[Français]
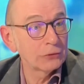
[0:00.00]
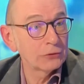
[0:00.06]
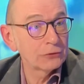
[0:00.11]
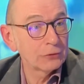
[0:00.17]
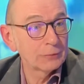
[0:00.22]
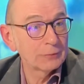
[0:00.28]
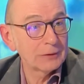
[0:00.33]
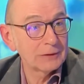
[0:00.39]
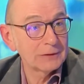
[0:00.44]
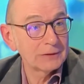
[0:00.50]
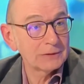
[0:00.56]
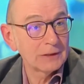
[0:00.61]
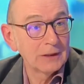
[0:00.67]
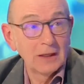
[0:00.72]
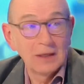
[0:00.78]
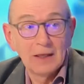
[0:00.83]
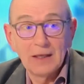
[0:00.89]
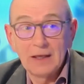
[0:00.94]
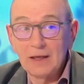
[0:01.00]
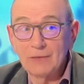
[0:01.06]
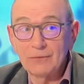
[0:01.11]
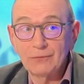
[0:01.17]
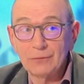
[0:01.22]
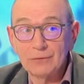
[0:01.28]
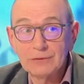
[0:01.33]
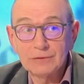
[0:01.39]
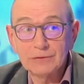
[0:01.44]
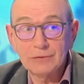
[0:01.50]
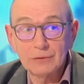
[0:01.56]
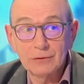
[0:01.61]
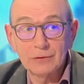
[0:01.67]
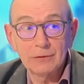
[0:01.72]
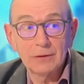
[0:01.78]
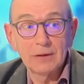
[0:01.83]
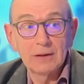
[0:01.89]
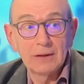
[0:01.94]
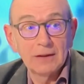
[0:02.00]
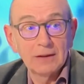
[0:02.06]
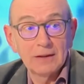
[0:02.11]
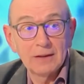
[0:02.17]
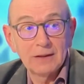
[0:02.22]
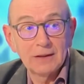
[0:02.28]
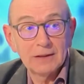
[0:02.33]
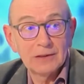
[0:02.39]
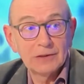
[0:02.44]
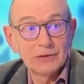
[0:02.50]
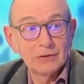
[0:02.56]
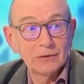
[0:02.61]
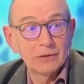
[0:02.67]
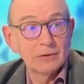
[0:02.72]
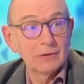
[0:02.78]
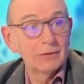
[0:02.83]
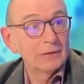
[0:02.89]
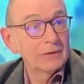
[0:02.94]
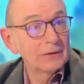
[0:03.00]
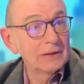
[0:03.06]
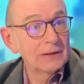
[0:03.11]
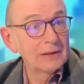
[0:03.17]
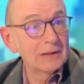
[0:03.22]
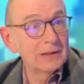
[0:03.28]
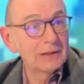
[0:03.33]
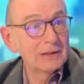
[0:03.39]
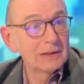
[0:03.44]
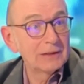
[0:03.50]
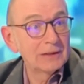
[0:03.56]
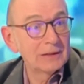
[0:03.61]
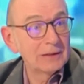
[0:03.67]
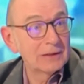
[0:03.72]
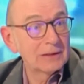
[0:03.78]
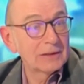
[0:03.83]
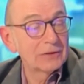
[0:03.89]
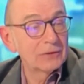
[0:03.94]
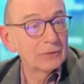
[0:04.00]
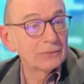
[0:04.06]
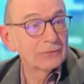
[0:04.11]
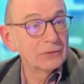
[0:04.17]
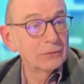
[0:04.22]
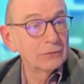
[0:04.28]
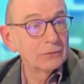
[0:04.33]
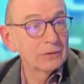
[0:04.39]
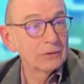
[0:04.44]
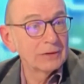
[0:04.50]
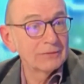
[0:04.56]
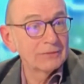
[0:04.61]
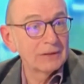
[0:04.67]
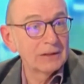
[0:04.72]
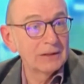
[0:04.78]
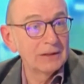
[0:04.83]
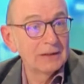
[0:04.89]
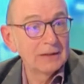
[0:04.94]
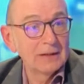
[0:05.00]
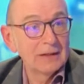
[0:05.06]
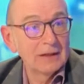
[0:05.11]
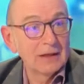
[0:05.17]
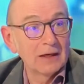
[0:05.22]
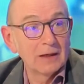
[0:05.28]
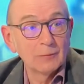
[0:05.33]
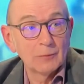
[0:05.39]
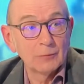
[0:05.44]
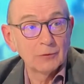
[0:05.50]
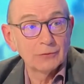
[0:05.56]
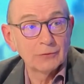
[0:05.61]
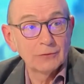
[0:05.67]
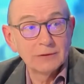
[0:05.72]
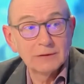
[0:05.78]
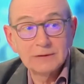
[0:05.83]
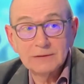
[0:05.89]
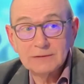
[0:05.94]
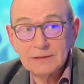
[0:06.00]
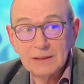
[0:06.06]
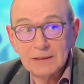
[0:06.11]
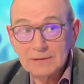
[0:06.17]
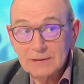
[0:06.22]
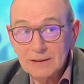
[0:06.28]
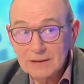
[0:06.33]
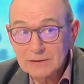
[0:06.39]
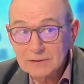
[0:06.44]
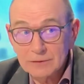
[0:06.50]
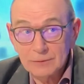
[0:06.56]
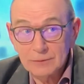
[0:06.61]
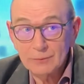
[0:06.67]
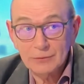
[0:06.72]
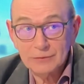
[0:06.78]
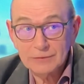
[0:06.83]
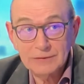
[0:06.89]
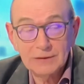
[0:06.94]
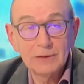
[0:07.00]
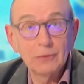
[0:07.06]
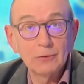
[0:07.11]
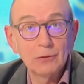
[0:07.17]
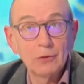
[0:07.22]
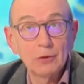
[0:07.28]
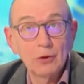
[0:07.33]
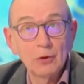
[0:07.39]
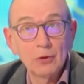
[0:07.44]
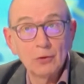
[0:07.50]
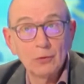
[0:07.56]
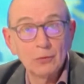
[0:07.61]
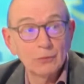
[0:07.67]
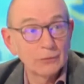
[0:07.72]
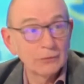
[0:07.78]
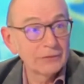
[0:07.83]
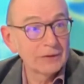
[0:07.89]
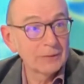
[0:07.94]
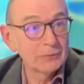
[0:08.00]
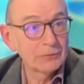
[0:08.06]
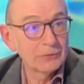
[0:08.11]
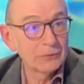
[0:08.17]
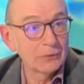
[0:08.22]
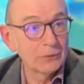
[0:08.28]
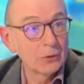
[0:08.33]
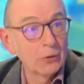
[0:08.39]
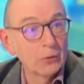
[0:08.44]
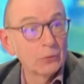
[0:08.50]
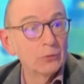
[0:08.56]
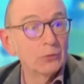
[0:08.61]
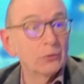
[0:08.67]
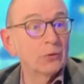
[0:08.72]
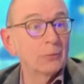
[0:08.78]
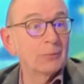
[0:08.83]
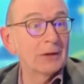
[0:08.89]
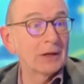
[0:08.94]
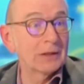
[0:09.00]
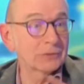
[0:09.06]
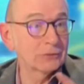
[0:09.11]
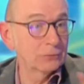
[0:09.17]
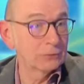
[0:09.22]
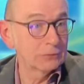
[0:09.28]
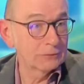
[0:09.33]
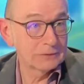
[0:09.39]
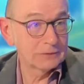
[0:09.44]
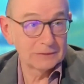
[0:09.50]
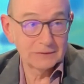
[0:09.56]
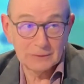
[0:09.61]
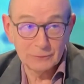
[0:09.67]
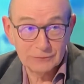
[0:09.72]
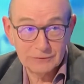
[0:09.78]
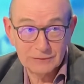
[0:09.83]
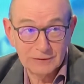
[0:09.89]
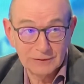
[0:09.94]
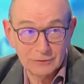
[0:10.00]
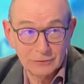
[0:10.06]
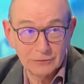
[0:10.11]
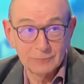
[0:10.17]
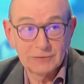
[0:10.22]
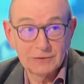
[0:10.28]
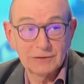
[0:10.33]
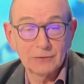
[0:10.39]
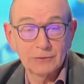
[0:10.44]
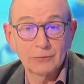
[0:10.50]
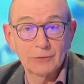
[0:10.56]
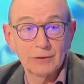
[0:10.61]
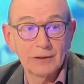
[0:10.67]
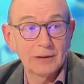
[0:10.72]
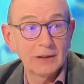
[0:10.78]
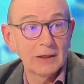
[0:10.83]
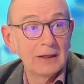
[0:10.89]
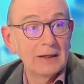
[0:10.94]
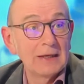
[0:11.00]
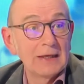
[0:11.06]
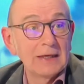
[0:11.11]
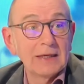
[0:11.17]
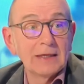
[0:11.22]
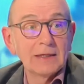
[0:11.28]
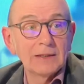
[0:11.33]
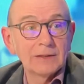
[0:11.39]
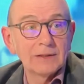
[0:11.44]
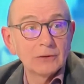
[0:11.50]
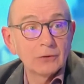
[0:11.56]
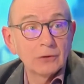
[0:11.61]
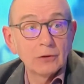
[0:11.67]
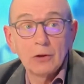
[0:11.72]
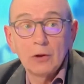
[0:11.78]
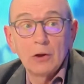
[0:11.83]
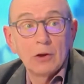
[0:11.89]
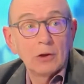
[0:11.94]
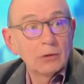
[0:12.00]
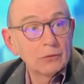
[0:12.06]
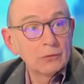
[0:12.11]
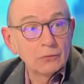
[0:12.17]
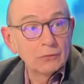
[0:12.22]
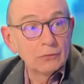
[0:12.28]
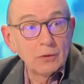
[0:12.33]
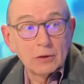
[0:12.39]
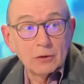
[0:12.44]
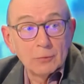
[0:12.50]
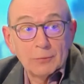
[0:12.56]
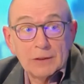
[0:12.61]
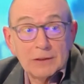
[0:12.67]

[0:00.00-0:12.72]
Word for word: entre entreprises, un fournisseur, un client et les, clients finaux en aval. À un moment donné, c'est intéressant de penser le, concept euh, de coopération. C'est ça aussi l'économie circulaire. Et d'ailleurs, nous, à